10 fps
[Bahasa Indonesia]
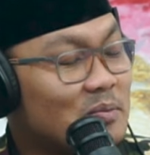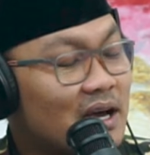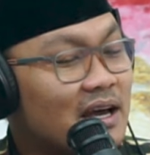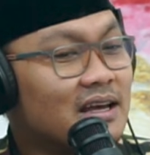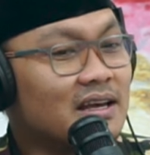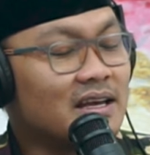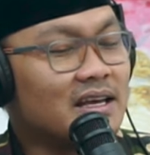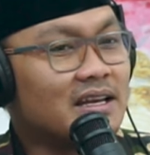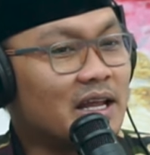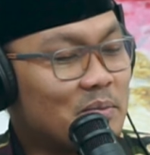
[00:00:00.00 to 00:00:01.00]
Apakah
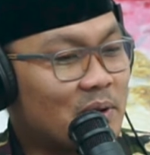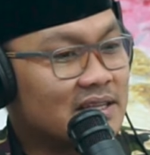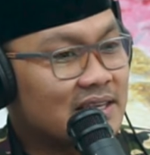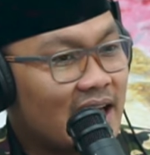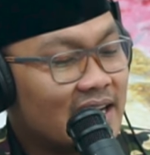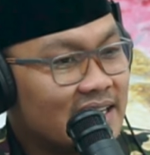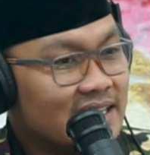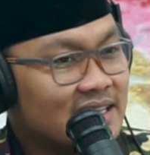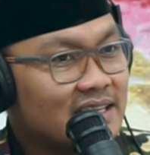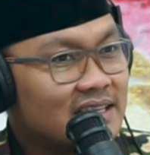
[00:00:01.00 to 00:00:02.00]
dari perasaan
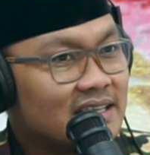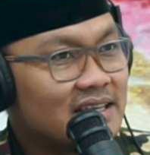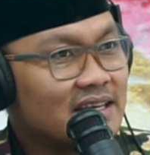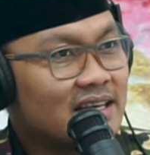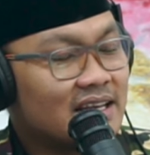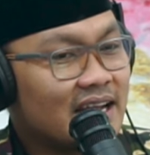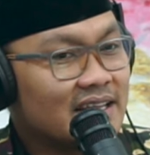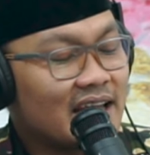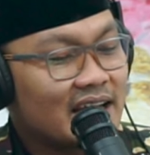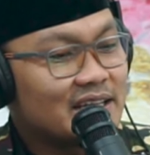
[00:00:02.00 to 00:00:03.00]
ini
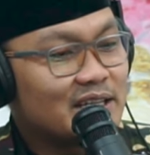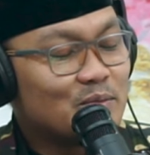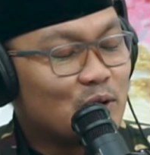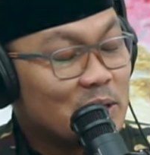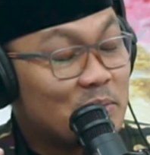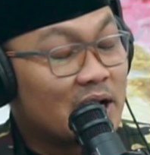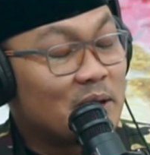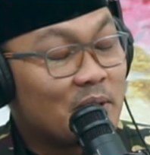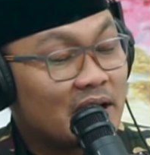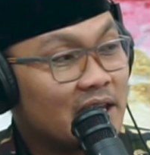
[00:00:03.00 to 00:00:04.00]
nanti akan timbul
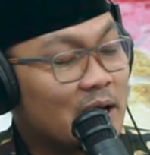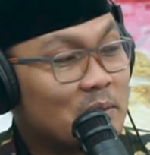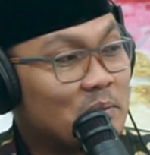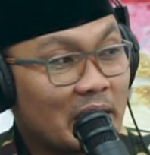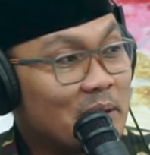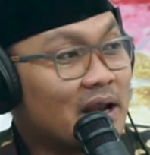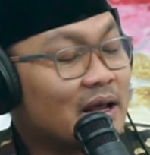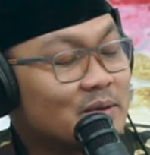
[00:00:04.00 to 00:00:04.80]
ibadah-ibadah yang bagaimana,